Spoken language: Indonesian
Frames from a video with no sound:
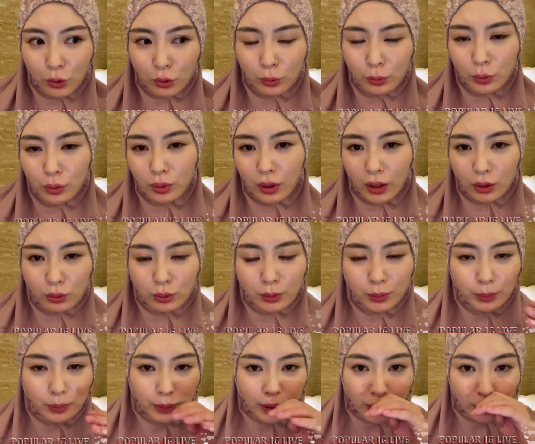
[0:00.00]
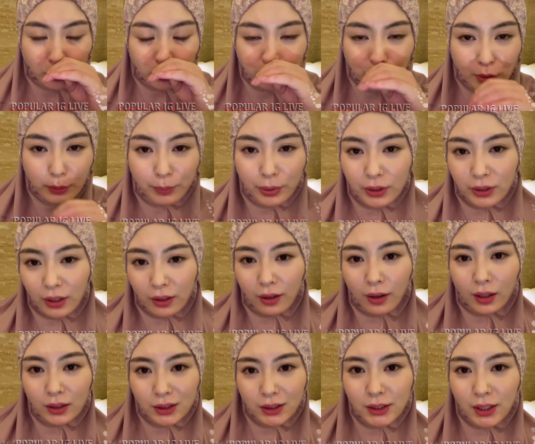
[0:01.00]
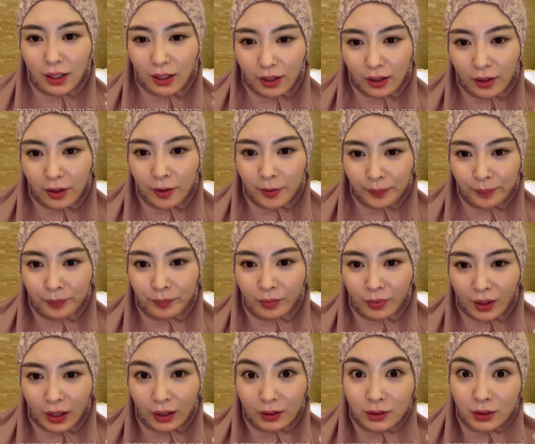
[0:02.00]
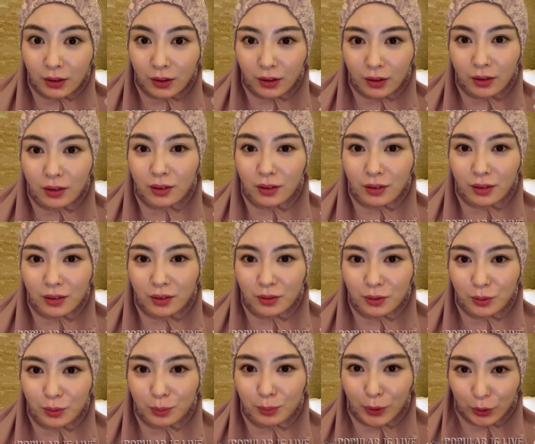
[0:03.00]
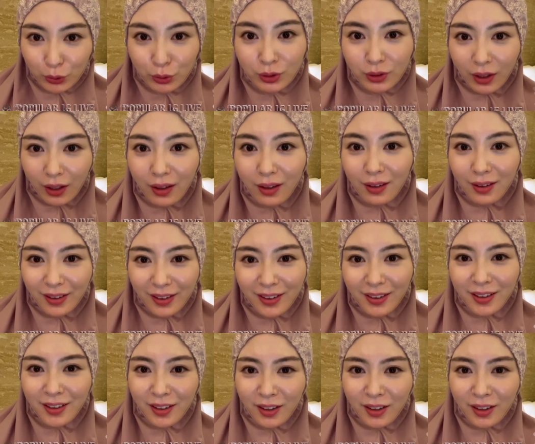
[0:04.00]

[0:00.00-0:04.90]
Aku aku aku belum pernah ke Aceh Aceh bagus enggak?